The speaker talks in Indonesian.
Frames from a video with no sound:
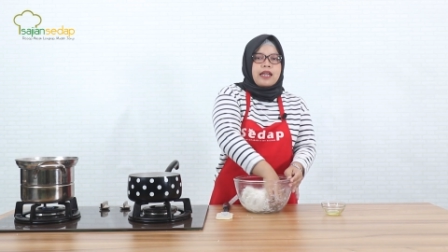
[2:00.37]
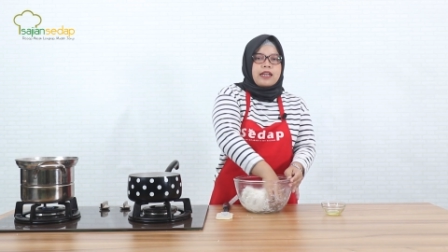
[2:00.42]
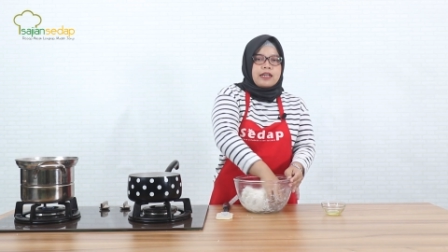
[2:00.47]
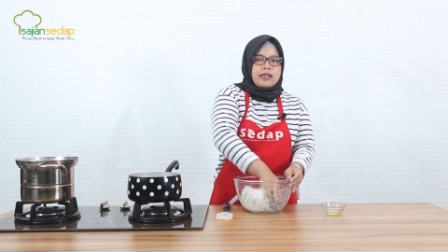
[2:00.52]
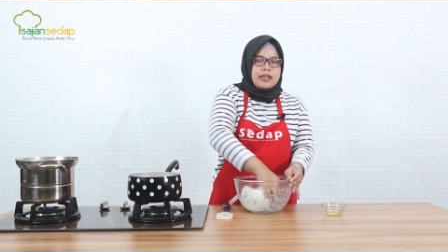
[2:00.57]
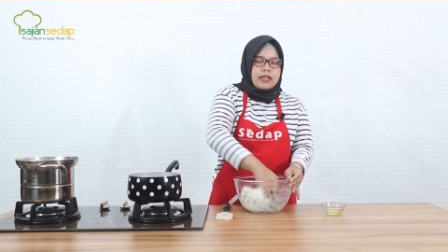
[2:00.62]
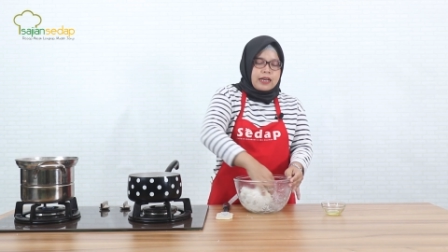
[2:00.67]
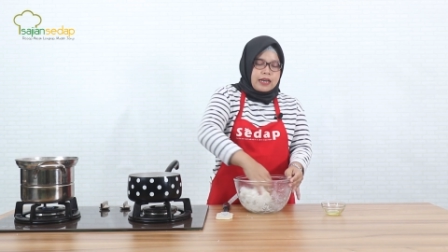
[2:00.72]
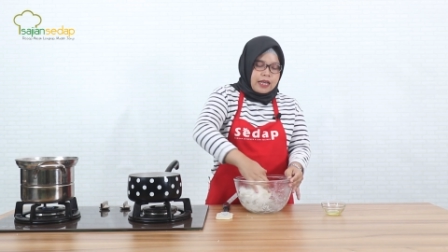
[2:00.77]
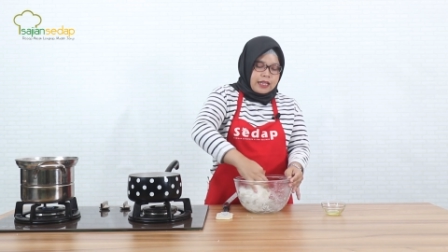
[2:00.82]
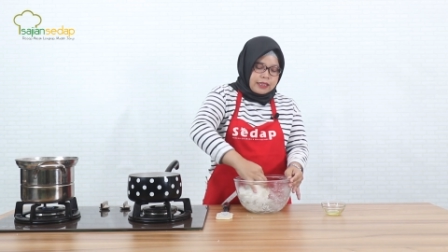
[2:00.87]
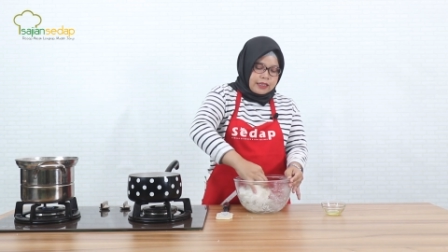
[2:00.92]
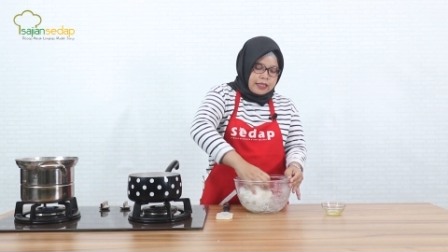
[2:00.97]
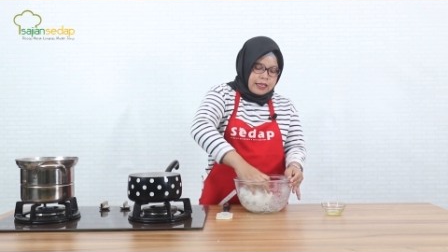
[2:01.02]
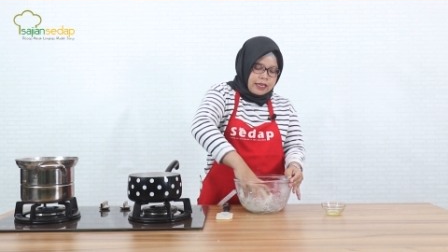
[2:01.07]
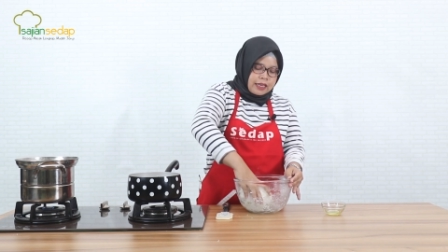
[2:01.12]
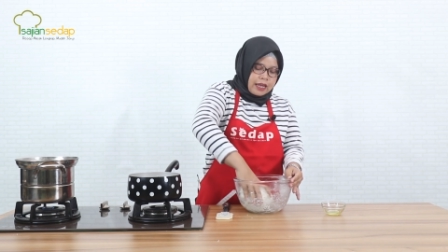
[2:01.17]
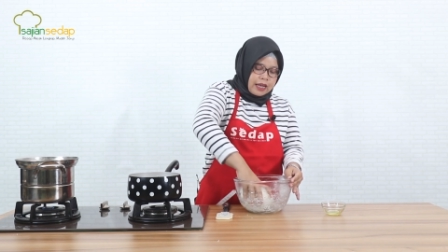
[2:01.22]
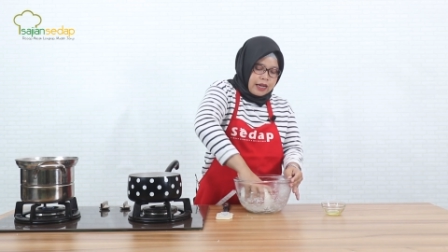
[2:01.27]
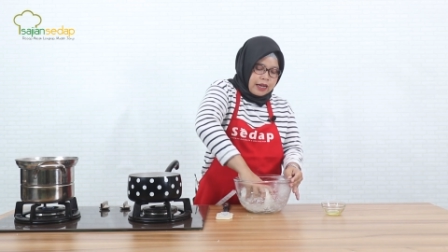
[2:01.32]
karena
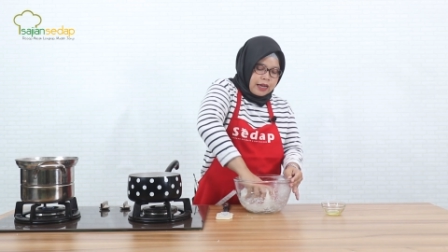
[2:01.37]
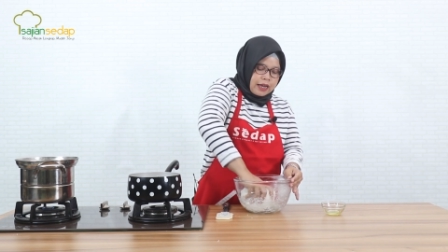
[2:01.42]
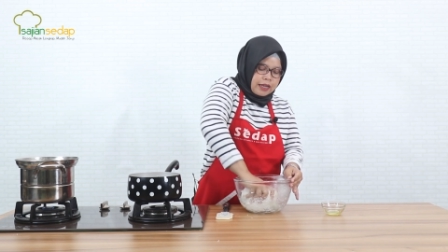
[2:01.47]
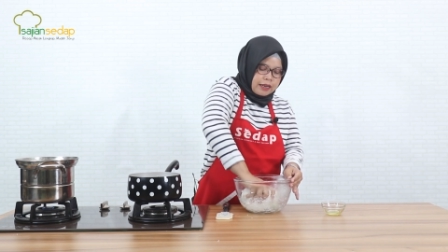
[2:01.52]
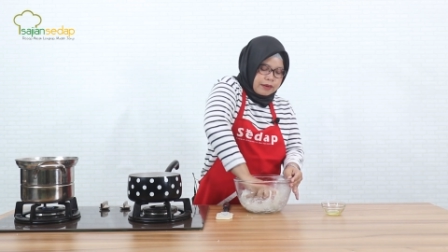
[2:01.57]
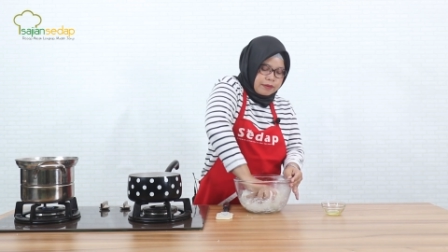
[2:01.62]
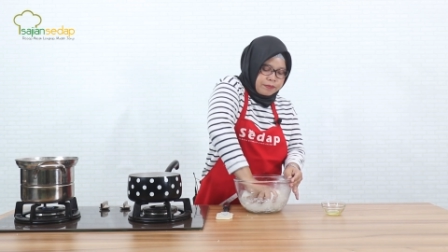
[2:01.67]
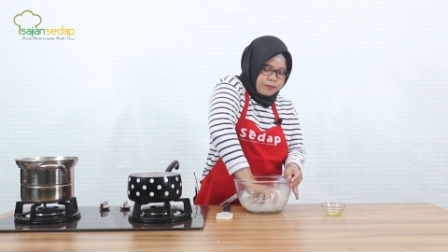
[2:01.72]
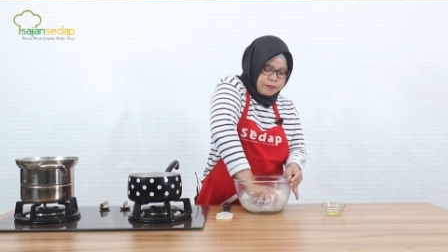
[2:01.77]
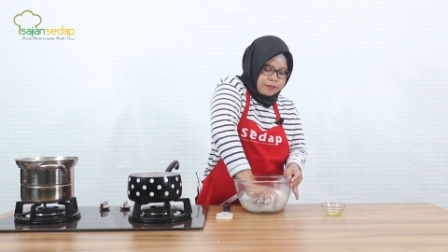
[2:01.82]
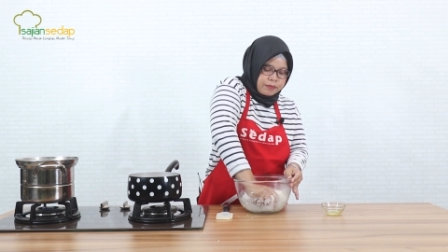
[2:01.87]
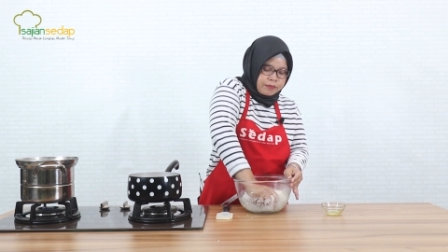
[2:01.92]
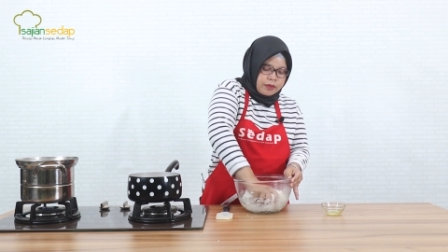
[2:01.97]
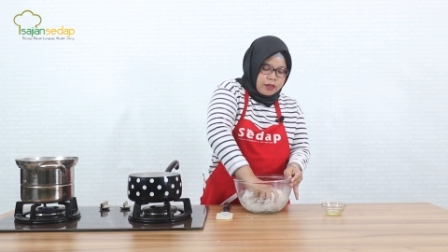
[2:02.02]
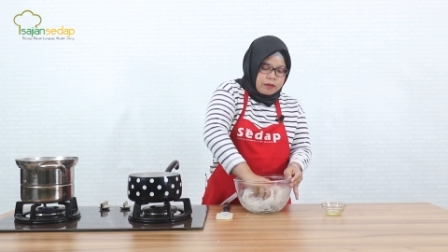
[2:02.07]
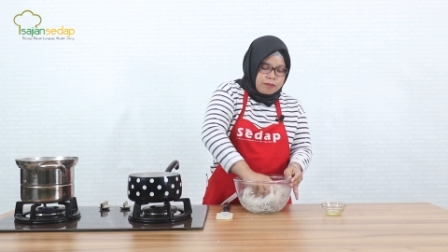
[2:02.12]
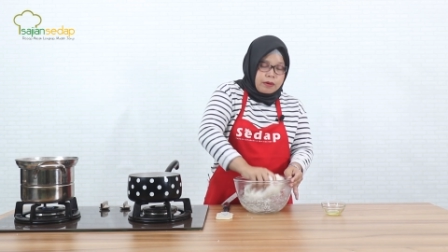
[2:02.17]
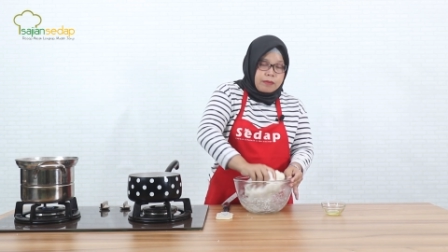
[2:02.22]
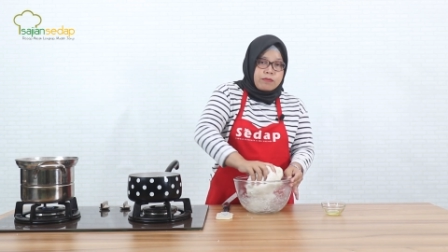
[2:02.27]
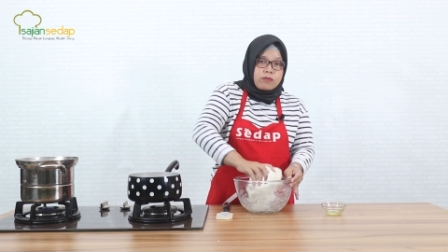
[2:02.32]
nanti akan
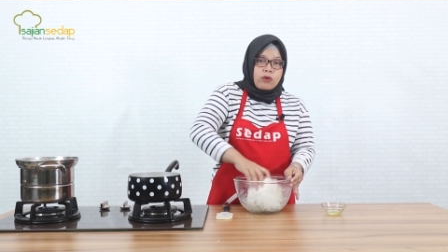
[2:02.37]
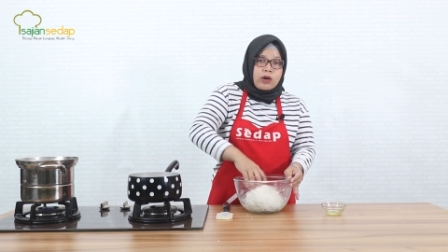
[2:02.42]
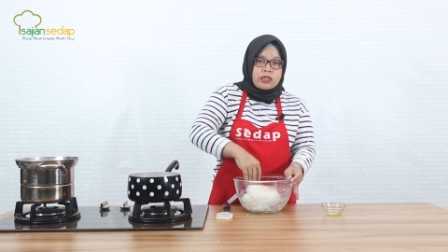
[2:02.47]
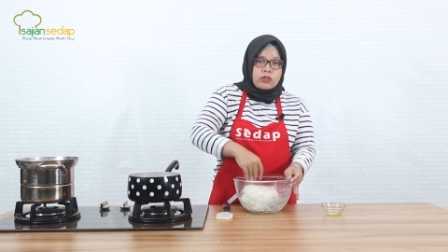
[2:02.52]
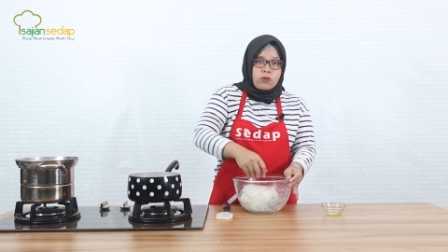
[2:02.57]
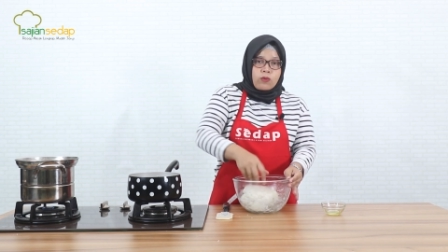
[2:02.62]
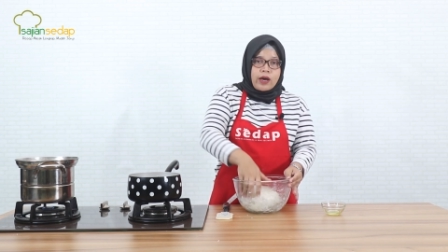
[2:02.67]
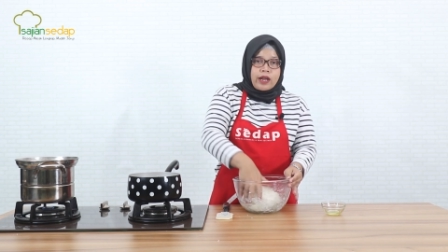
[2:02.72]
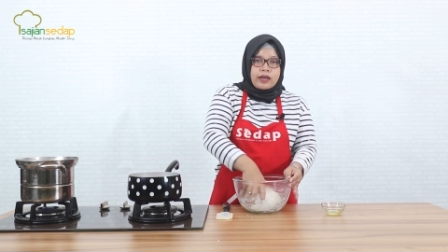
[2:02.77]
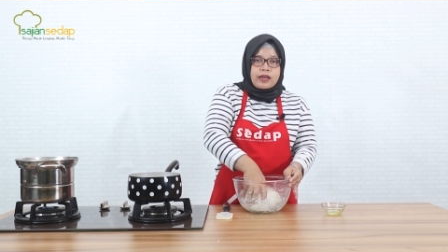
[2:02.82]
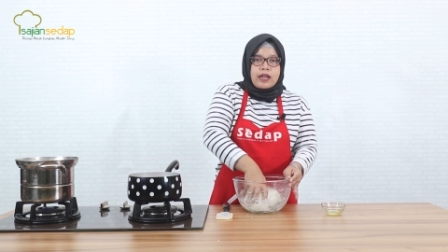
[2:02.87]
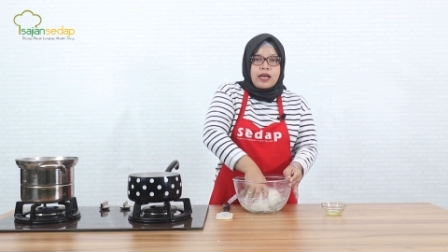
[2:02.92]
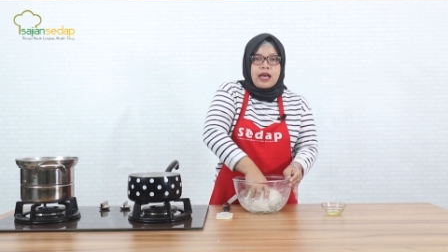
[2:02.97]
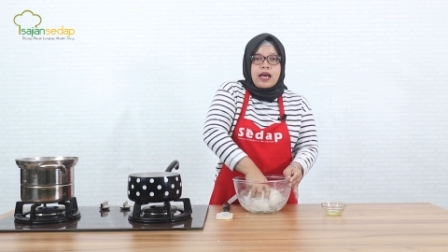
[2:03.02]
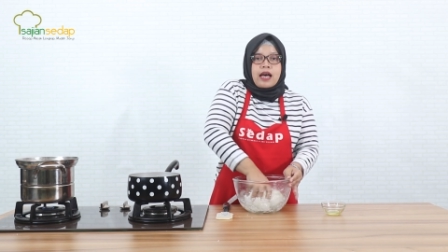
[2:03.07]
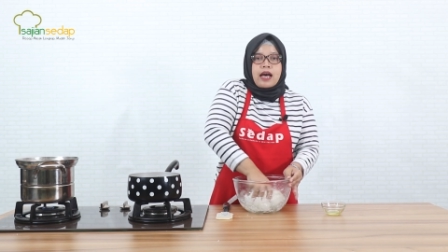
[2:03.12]
membuat warna